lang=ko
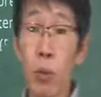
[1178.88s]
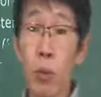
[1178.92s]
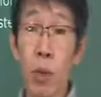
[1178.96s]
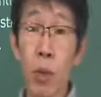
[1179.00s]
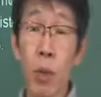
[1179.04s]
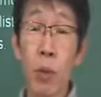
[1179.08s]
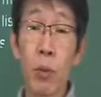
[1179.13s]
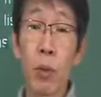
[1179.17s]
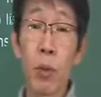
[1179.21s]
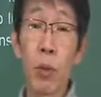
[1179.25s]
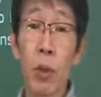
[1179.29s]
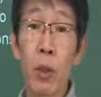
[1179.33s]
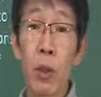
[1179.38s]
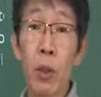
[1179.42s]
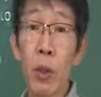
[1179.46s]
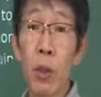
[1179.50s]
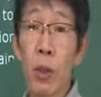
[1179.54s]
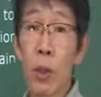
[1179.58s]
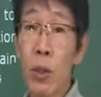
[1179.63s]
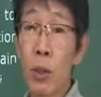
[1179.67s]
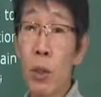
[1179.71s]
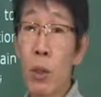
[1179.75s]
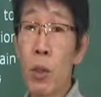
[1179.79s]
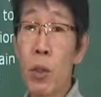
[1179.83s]
문제를 풀 때는
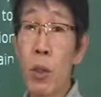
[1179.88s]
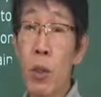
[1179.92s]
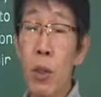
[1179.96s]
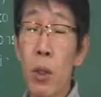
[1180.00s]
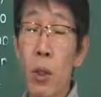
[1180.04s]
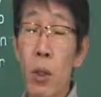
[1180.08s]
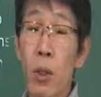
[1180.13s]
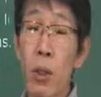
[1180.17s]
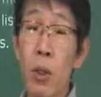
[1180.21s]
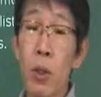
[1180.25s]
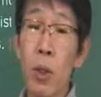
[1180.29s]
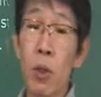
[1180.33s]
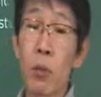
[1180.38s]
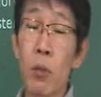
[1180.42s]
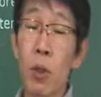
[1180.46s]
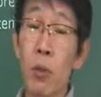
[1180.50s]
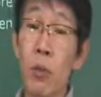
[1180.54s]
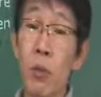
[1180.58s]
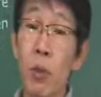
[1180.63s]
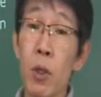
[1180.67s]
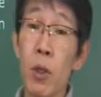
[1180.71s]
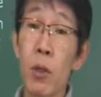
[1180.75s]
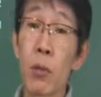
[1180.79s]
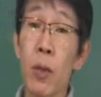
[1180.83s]
그러니까 전체를 해석하면서
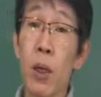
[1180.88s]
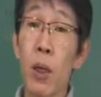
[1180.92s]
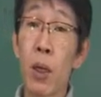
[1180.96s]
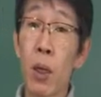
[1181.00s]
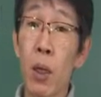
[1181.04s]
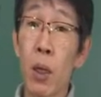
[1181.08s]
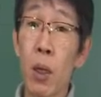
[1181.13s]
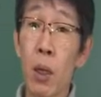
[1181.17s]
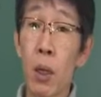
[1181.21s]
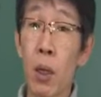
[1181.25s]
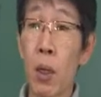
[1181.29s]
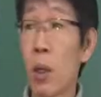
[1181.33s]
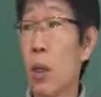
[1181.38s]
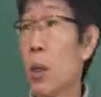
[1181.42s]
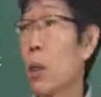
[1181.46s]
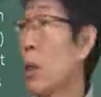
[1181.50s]
풀지 마라.